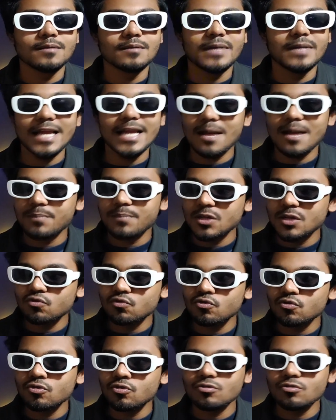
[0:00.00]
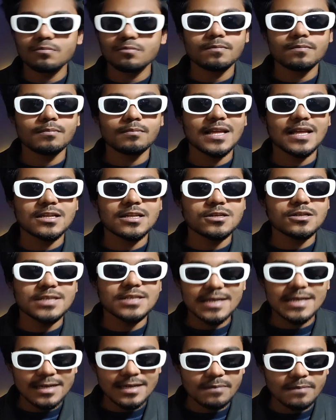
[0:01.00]
মানে আপনি তো
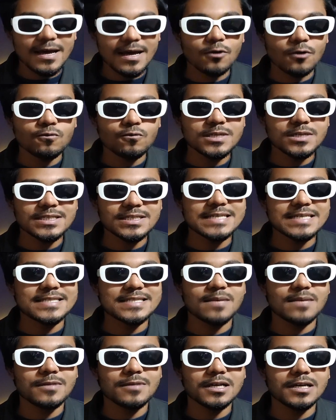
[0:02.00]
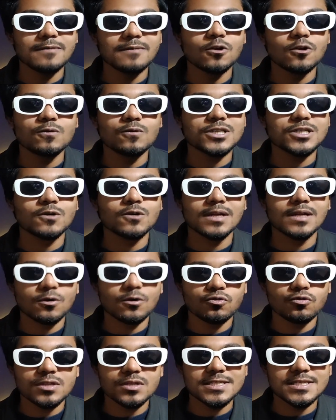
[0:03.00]
মাদ্রাসাটাকে ভালোবেসে ইসলামটাকে ভালোবেসে এগুলো
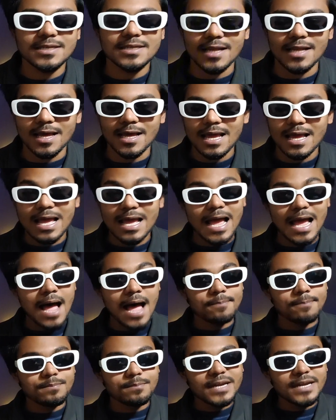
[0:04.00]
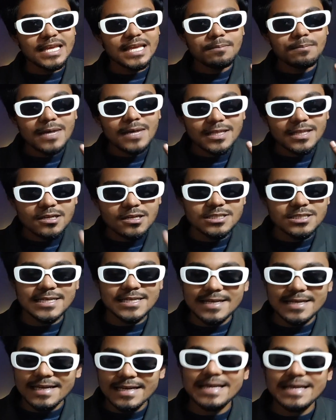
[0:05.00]
করতেছেন না আপনি
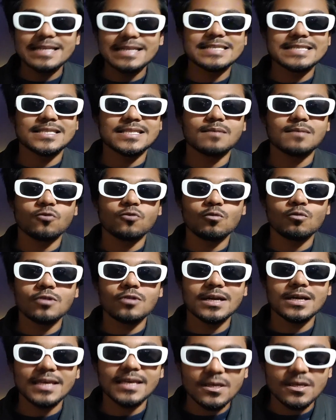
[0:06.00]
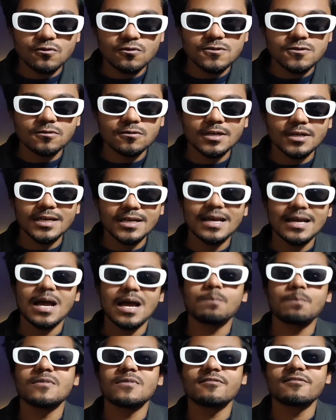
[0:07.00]
মাদ্রাসাটাকে আর ইসলাম ধর্মটাকে ইউজ করে
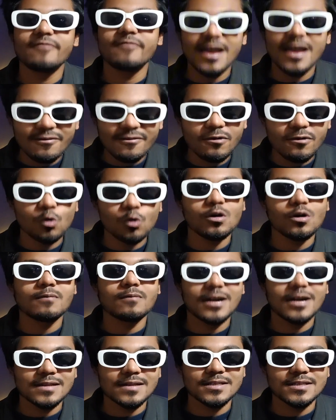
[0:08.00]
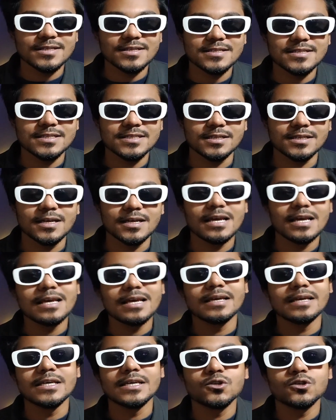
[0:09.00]
আপনার ফ্যান ফলোয়ার বাড়াতে চাচ্ছেন
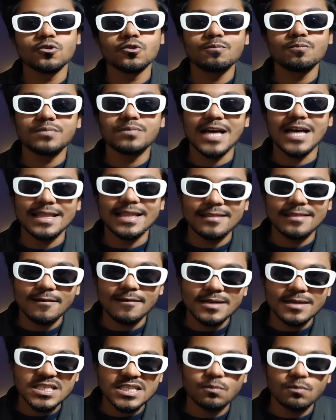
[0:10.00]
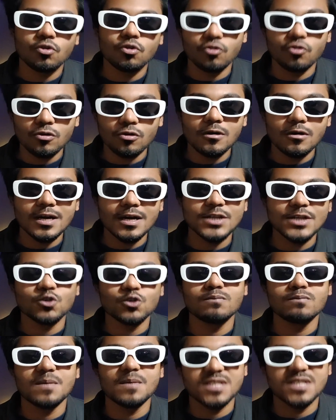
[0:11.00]
এসব ধান্দাবাজি বন্ধ করেন
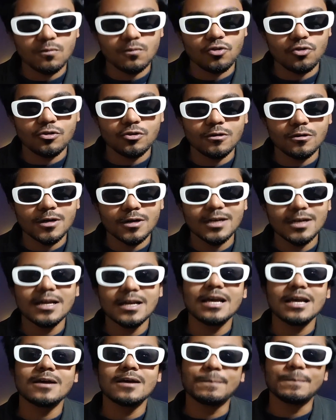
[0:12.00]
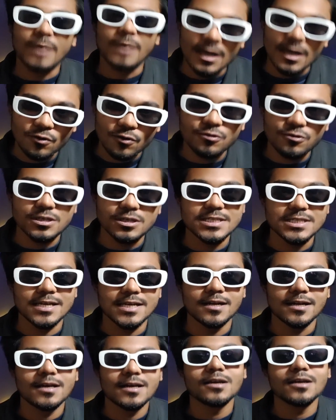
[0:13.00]
এসব ব্যবসা বন্ধ করেন ভালো হয়ে
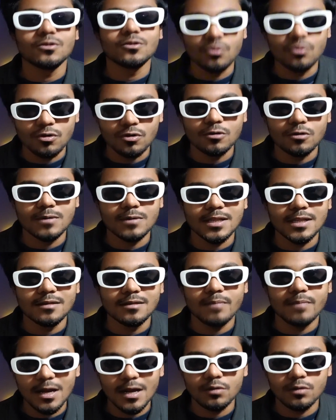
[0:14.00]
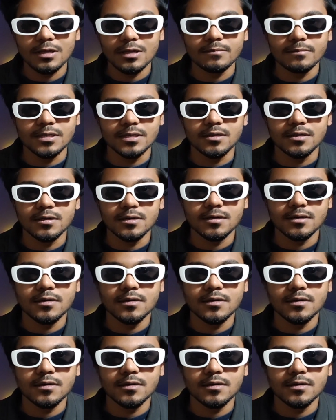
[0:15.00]
যান ধন্যবাদ ভালো থাকবেন